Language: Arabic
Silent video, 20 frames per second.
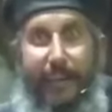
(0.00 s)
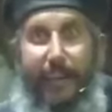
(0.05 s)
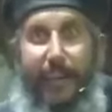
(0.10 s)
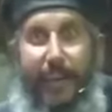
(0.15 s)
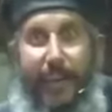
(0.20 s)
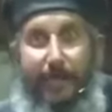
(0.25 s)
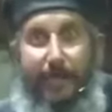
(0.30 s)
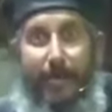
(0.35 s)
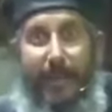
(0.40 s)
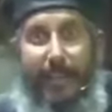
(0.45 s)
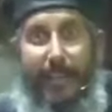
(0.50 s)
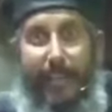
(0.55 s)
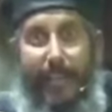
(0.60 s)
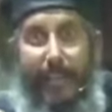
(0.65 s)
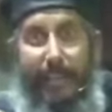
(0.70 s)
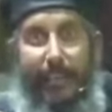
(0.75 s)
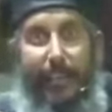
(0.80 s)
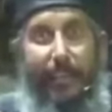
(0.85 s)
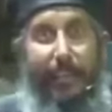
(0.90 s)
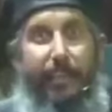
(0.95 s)
لما تيجي
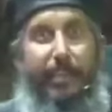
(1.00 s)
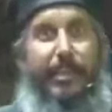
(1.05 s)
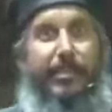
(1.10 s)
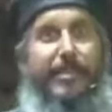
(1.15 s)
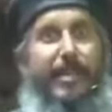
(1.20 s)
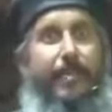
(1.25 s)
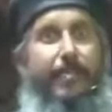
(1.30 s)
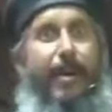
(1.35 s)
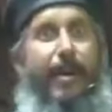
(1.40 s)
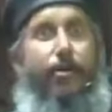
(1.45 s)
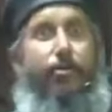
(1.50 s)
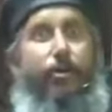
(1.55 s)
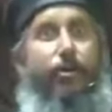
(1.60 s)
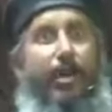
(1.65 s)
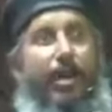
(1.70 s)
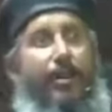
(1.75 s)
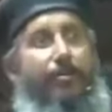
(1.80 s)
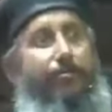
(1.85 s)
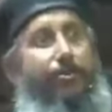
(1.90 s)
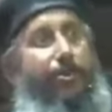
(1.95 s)
يسيبك
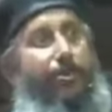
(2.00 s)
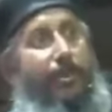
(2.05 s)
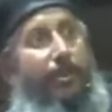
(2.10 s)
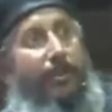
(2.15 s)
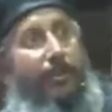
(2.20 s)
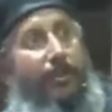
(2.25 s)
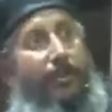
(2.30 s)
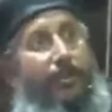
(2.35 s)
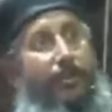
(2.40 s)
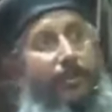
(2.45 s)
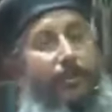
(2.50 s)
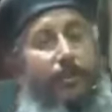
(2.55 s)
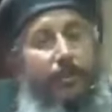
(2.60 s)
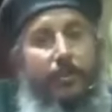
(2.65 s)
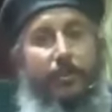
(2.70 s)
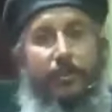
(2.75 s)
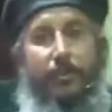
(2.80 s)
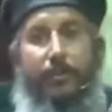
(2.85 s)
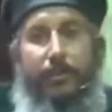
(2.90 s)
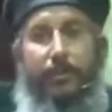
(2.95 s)
ويمشي
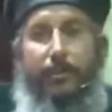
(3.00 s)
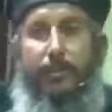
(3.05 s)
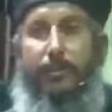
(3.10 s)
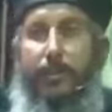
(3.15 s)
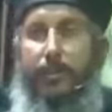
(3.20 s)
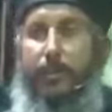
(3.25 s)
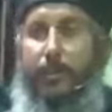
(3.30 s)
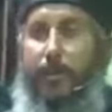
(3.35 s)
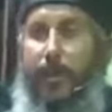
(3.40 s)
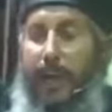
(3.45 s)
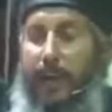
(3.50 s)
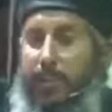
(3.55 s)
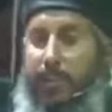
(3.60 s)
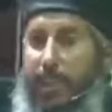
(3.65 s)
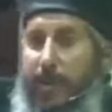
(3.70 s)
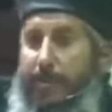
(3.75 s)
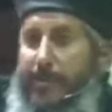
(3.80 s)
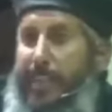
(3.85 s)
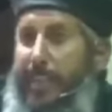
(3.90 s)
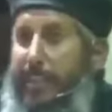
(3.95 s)

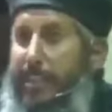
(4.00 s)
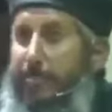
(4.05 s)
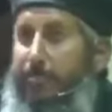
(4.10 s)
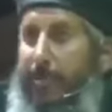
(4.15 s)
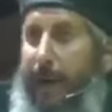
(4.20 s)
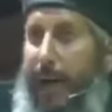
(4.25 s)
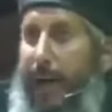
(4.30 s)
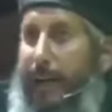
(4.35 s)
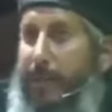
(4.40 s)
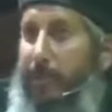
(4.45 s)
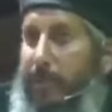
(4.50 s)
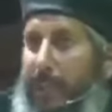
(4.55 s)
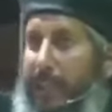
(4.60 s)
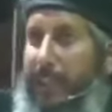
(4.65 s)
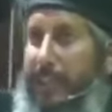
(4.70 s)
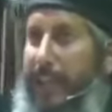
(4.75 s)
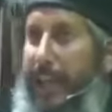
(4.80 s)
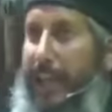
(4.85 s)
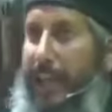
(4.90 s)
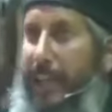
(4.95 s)
هنجيب سيرة بعض
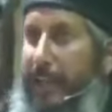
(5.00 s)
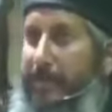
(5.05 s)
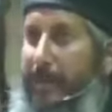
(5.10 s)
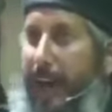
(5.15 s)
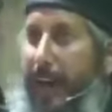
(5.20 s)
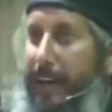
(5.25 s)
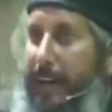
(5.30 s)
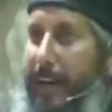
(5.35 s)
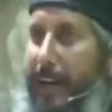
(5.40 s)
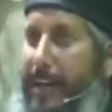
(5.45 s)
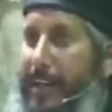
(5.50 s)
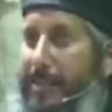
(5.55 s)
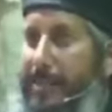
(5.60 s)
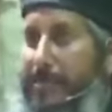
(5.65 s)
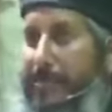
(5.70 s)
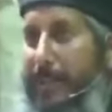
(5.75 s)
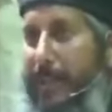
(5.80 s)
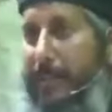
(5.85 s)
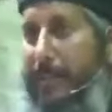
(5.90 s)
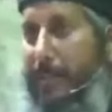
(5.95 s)
ونتكلم عن ناس
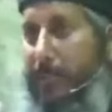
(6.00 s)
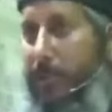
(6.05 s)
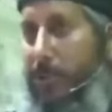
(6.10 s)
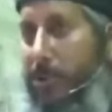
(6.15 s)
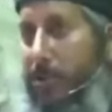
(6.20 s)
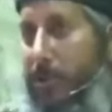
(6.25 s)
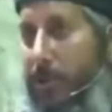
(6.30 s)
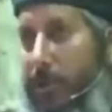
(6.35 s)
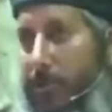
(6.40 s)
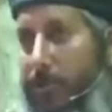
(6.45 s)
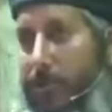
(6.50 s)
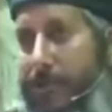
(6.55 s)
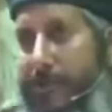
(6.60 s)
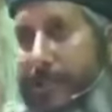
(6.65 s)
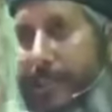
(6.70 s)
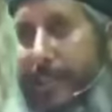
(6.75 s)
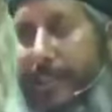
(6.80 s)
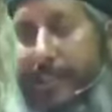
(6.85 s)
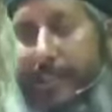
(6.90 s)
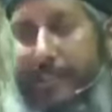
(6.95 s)
ما يرضاش يقعد
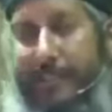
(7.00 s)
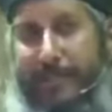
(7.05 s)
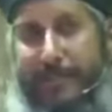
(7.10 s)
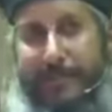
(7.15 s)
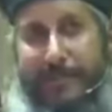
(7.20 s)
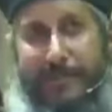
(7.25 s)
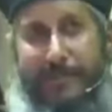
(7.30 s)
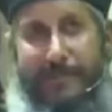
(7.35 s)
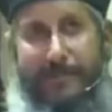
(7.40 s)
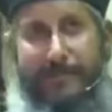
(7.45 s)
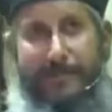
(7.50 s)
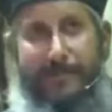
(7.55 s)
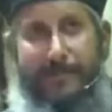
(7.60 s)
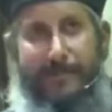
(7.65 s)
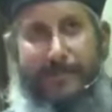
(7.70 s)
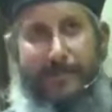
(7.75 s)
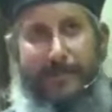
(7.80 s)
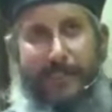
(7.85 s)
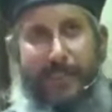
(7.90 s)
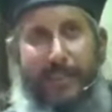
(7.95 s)
وسطينا
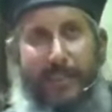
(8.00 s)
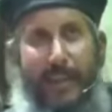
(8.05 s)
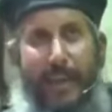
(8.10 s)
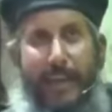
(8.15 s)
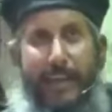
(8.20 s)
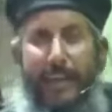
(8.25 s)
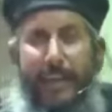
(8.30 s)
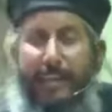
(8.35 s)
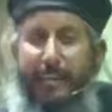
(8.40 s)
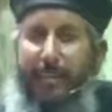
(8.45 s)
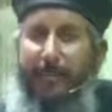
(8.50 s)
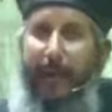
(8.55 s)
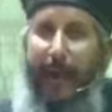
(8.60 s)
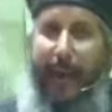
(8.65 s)
هنكذب